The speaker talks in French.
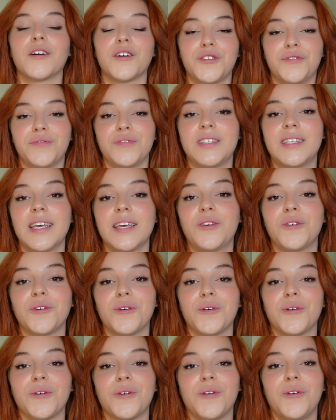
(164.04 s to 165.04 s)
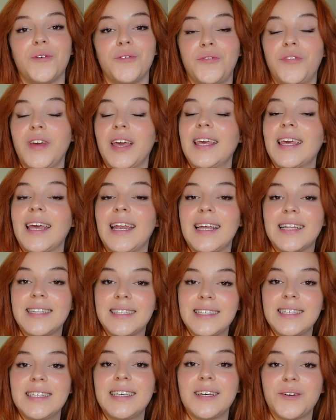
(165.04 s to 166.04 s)
Quand je vous disais que le fait qu'elle ait
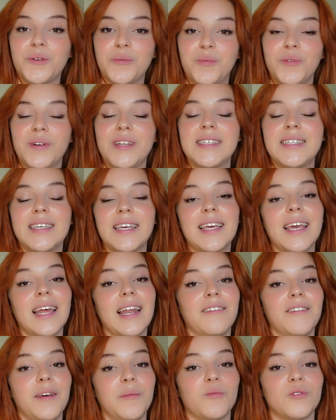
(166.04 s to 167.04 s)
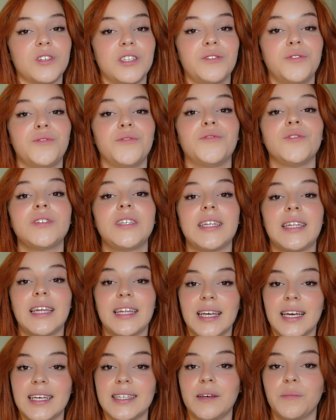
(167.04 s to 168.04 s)
dit aux policiers qu'elle avait mangé du veau, c'était
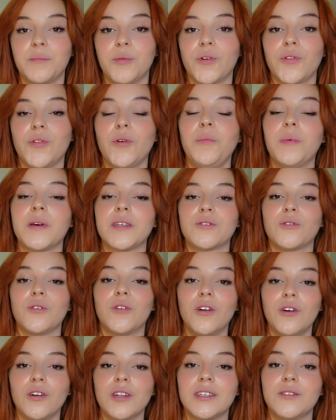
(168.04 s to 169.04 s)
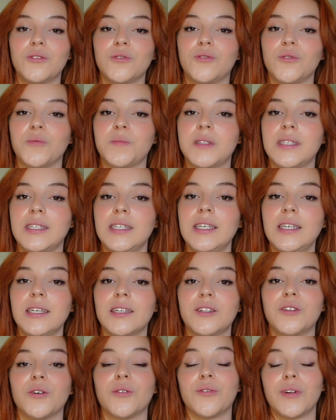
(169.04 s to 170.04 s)
très important parce que lors des autopsies,
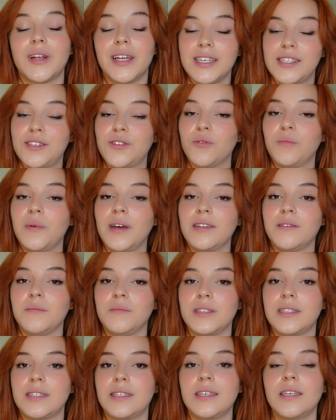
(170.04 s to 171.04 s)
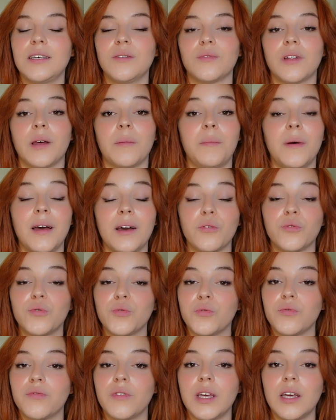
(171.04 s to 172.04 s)
dans l'estomac de Missy, on n'a pas
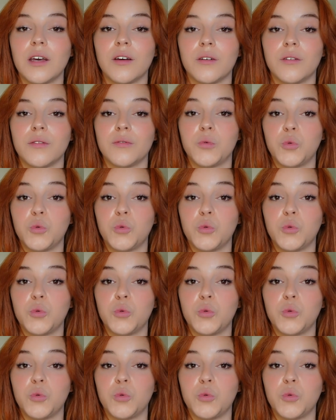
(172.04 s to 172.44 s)
retrouvé euh,